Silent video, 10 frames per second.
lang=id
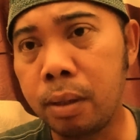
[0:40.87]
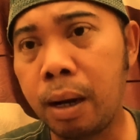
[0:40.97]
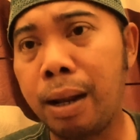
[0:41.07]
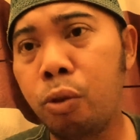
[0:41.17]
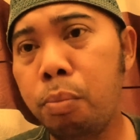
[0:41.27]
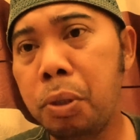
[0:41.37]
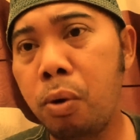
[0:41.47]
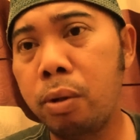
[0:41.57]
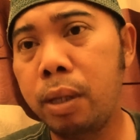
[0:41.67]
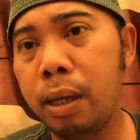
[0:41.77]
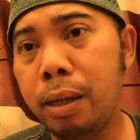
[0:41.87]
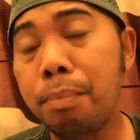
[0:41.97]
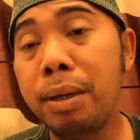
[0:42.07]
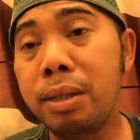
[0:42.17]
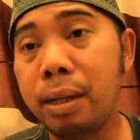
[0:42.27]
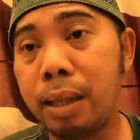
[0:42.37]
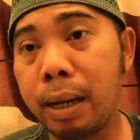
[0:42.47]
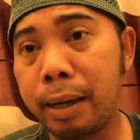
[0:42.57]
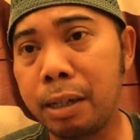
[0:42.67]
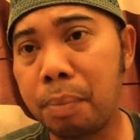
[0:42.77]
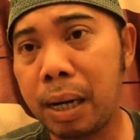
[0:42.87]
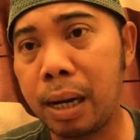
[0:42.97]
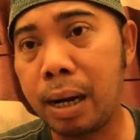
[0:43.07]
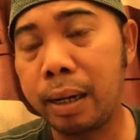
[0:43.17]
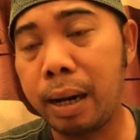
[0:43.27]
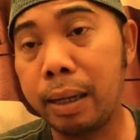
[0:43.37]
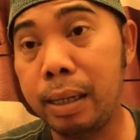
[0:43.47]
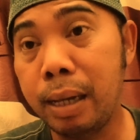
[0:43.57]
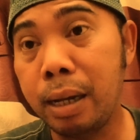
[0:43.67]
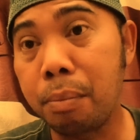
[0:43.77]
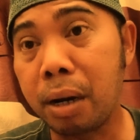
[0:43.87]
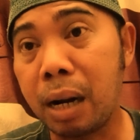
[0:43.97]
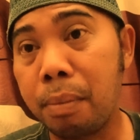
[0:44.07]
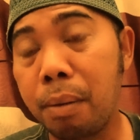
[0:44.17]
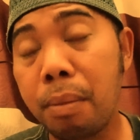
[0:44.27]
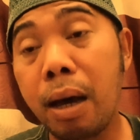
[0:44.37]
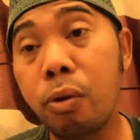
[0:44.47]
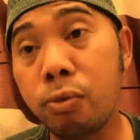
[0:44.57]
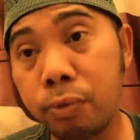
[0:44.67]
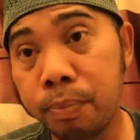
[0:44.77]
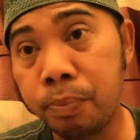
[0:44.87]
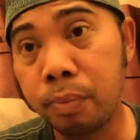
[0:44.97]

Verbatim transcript: Dan Datuk Bidul Loting menceritakan kepada anak laki-lakinya yang bernama Ma'ruf.